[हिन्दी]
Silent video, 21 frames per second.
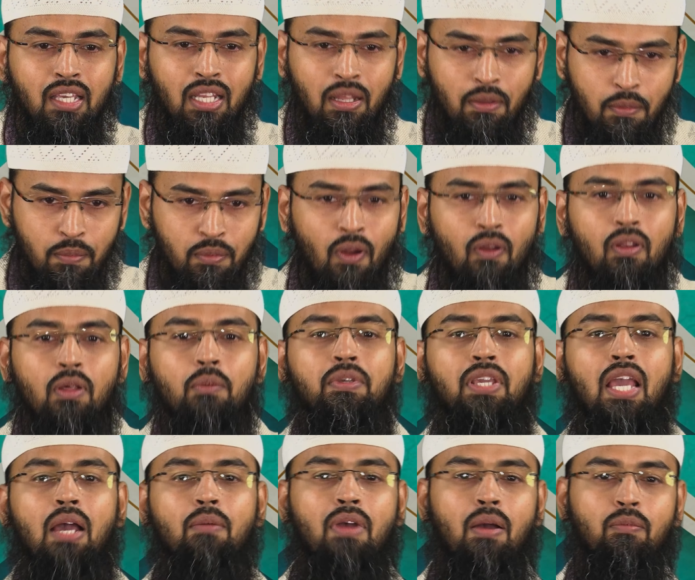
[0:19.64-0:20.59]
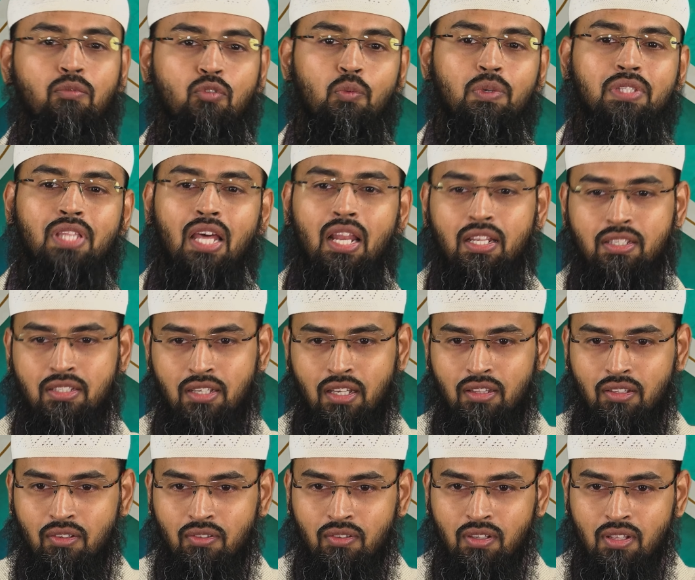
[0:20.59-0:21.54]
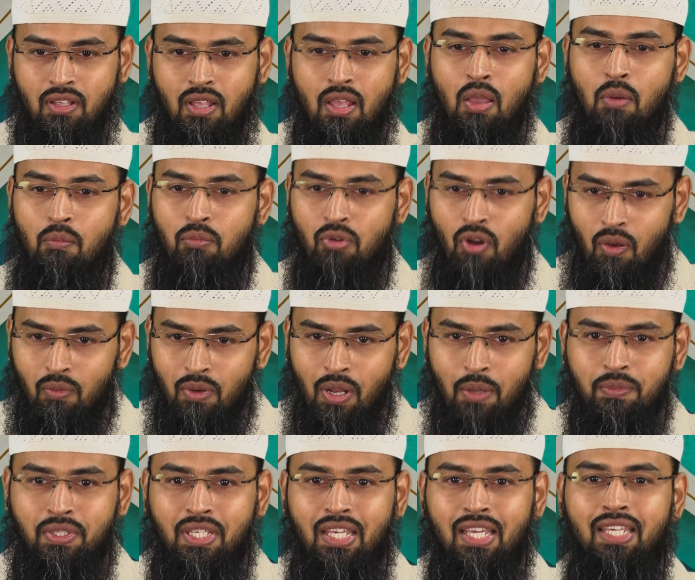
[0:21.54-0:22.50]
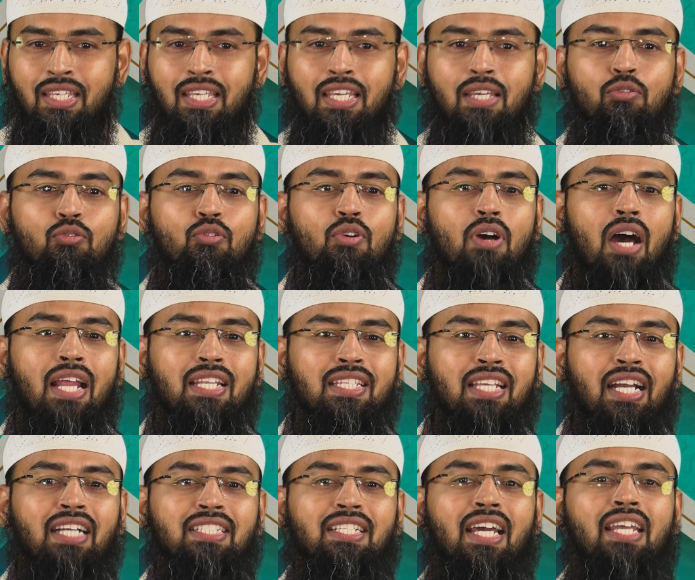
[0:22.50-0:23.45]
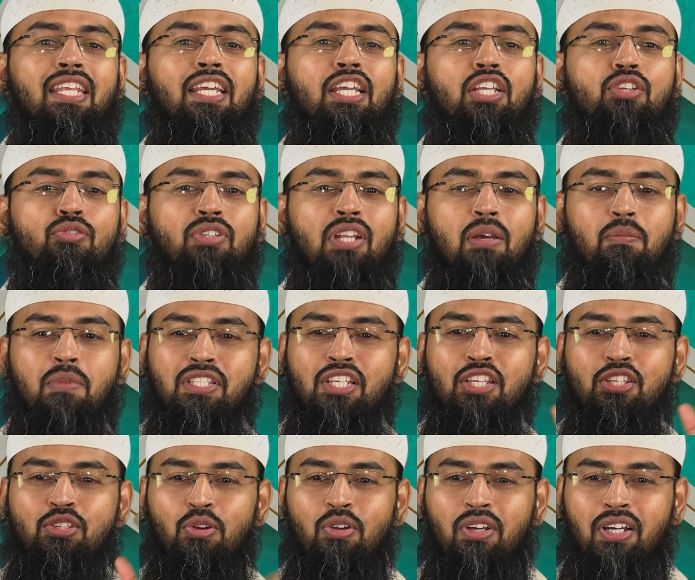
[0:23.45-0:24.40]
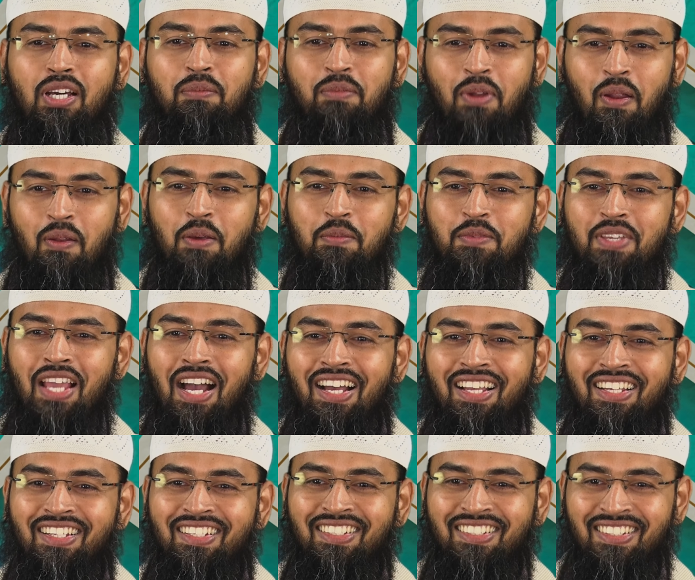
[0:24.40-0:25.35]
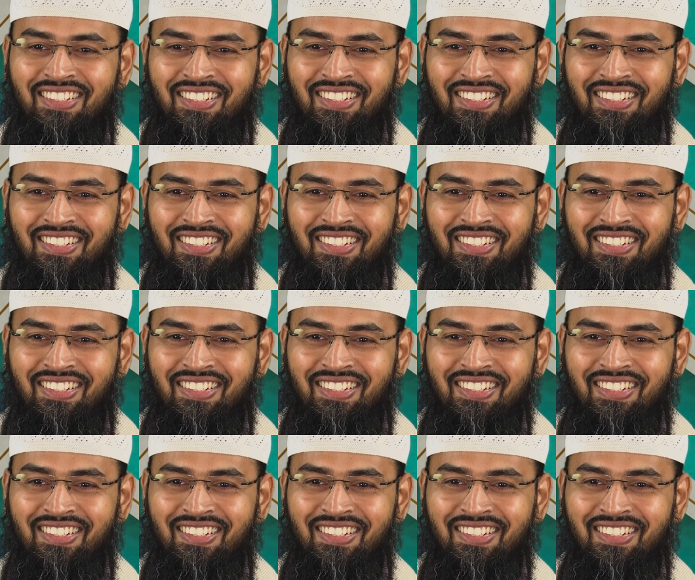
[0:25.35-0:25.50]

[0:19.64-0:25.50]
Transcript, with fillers: लेकिन अभी प्रॉब्लम क्या मैं आपको बताना चाहता प्रॉब्लम ये है कि उनको हर जगह जाने की छूट है मस्जिद छोड़कर प्रॉब्लम यहाँ है